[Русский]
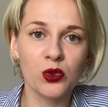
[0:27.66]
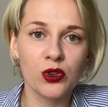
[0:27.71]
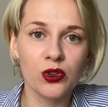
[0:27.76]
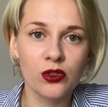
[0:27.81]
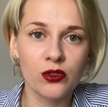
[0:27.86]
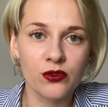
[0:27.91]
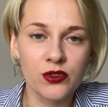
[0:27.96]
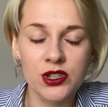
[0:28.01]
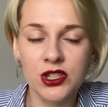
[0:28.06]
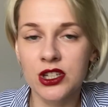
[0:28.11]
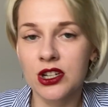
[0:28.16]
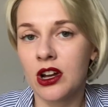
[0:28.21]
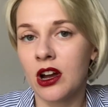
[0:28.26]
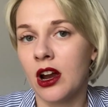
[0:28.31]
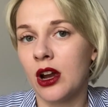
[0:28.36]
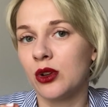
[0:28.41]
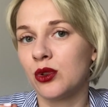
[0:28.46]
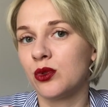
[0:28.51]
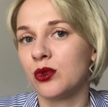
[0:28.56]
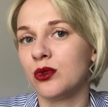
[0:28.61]

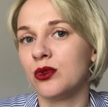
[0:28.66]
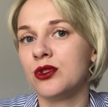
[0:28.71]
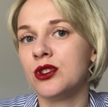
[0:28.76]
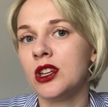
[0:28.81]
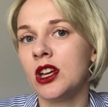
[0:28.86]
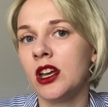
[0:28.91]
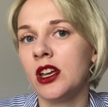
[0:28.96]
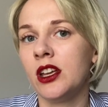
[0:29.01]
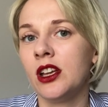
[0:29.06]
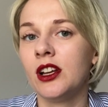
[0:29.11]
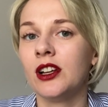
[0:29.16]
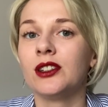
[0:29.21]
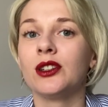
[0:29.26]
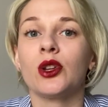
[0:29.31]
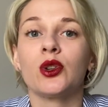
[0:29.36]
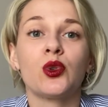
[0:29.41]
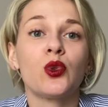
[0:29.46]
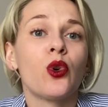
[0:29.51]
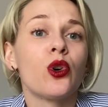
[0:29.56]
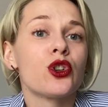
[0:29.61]
возникают у людей на
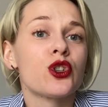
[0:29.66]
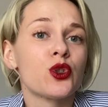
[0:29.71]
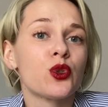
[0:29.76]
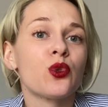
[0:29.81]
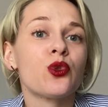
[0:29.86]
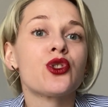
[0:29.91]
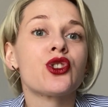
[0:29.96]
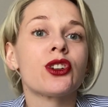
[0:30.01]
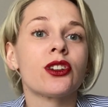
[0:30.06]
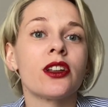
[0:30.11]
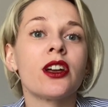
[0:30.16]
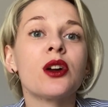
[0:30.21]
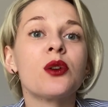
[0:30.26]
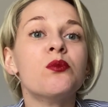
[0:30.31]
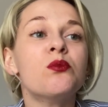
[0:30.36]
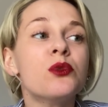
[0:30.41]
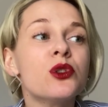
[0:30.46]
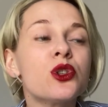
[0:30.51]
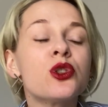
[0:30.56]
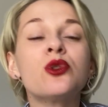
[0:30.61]
то, что человек
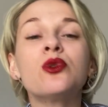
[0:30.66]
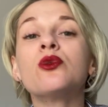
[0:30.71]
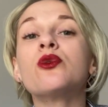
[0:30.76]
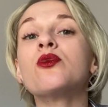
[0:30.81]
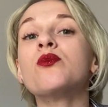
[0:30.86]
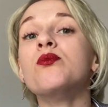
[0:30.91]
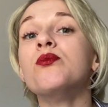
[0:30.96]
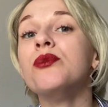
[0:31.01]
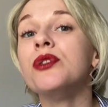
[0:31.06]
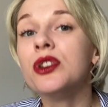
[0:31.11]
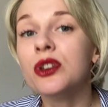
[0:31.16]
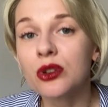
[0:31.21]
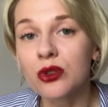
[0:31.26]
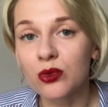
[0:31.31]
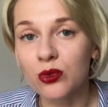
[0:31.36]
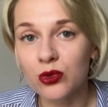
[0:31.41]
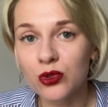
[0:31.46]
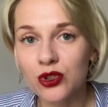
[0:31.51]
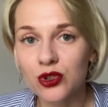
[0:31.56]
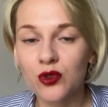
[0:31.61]

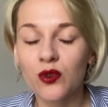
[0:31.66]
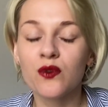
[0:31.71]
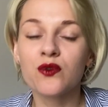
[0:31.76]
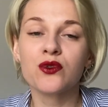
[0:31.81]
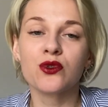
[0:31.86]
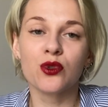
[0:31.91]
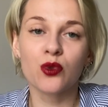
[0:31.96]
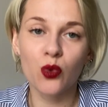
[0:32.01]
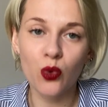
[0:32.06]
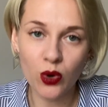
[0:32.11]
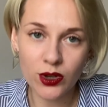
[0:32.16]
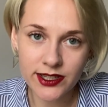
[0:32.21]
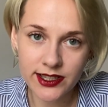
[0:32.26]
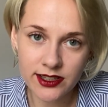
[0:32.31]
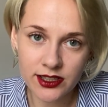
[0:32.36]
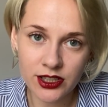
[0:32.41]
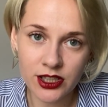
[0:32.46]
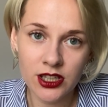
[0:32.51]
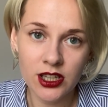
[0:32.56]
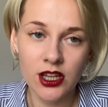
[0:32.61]
мастурбирует, что
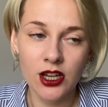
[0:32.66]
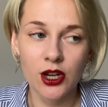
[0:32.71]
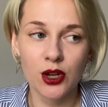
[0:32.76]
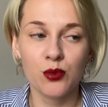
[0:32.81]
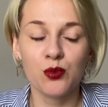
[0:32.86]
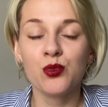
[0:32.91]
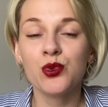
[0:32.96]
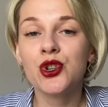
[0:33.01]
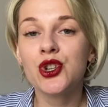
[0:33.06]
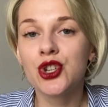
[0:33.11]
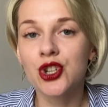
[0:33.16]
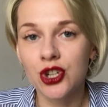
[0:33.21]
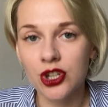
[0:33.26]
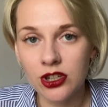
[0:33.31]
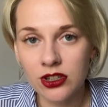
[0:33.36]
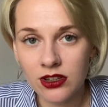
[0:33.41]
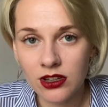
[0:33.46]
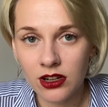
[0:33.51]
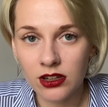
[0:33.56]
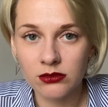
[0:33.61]
взрослый
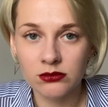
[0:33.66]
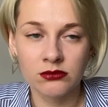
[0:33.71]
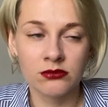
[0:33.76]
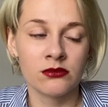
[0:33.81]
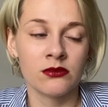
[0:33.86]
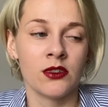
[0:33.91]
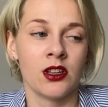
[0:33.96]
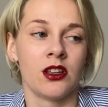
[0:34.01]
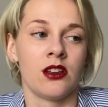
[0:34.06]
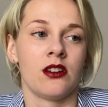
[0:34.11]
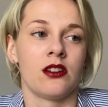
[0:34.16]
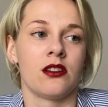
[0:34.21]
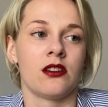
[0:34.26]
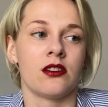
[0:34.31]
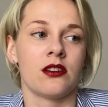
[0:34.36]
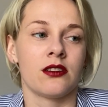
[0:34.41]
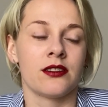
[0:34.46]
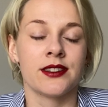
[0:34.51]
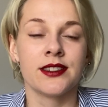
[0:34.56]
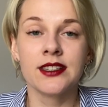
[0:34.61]
мужчина,
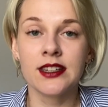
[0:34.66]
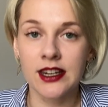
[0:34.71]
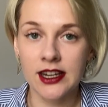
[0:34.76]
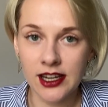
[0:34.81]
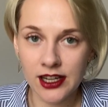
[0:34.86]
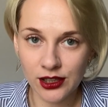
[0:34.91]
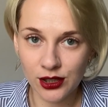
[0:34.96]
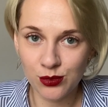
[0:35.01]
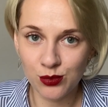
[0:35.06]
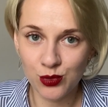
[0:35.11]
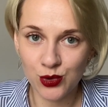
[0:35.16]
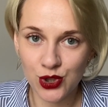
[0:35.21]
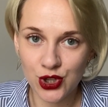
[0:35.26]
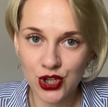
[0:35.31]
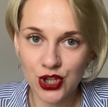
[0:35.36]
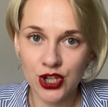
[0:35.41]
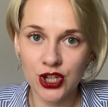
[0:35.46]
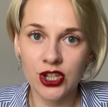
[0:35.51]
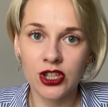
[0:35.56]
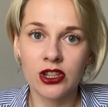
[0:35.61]
а, зрелый
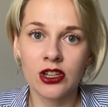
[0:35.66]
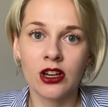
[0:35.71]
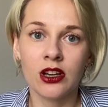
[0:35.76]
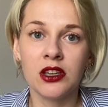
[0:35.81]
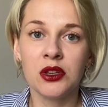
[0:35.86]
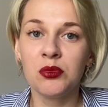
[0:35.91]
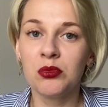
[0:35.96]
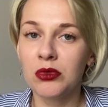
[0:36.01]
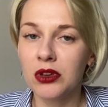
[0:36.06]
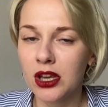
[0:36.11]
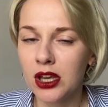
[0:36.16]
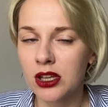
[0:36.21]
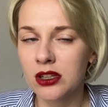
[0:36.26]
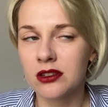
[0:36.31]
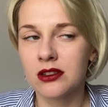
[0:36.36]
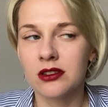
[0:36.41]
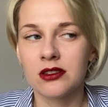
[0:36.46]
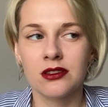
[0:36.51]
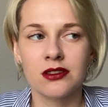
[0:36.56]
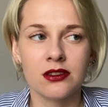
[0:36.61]
мужчина
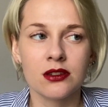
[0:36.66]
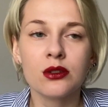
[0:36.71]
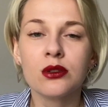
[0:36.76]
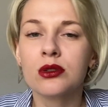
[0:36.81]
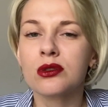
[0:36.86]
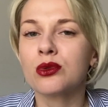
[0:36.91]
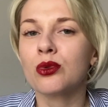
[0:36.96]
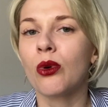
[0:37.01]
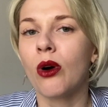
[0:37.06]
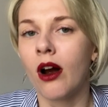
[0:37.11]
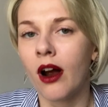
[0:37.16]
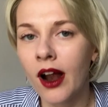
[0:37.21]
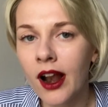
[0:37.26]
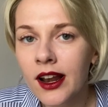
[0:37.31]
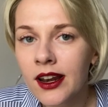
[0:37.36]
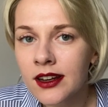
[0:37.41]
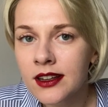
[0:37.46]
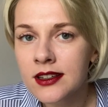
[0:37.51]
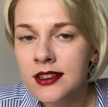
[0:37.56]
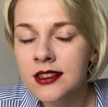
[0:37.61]
имеет
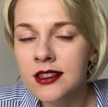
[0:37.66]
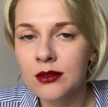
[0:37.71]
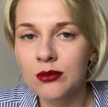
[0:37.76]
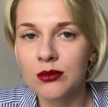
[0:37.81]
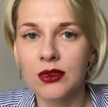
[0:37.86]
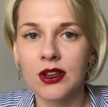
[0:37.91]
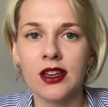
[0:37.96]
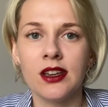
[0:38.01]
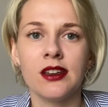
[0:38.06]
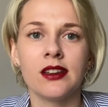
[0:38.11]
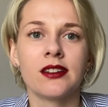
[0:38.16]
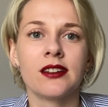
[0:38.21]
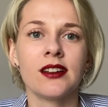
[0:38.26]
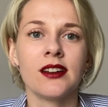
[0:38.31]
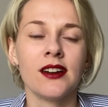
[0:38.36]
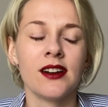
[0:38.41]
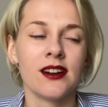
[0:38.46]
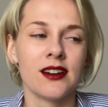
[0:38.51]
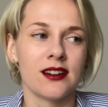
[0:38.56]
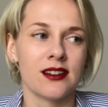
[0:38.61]
сексуальность, имеет
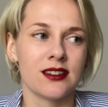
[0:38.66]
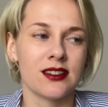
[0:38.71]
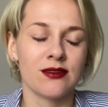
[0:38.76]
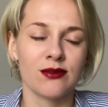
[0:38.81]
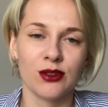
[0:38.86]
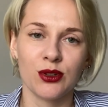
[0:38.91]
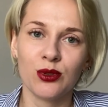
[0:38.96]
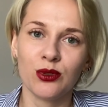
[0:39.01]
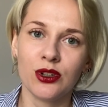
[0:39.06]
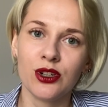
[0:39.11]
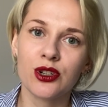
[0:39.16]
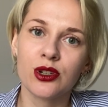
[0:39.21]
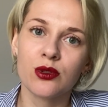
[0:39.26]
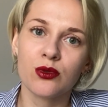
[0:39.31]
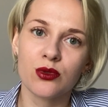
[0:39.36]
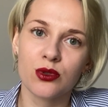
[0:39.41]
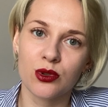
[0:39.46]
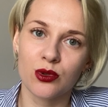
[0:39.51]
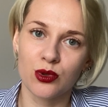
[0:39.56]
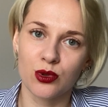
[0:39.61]
а, свою личную
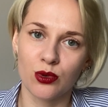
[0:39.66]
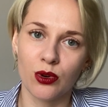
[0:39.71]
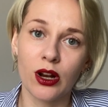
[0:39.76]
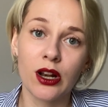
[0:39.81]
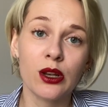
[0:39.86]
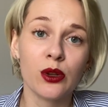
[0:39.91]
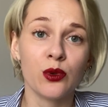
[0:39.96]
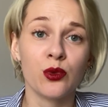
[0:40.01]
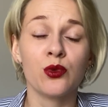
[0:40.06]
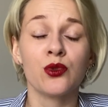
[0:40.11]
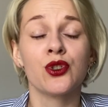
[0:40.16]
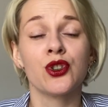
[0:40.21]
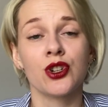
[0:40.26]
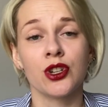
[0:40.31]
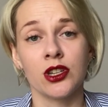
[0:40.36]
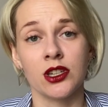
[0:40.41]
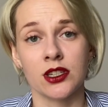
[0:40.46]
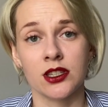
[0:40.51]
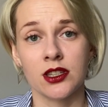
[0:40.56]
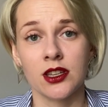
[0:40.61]
сексуальную
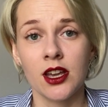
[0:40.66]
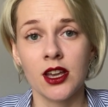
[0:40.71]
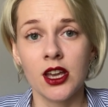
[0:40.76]
жизнь.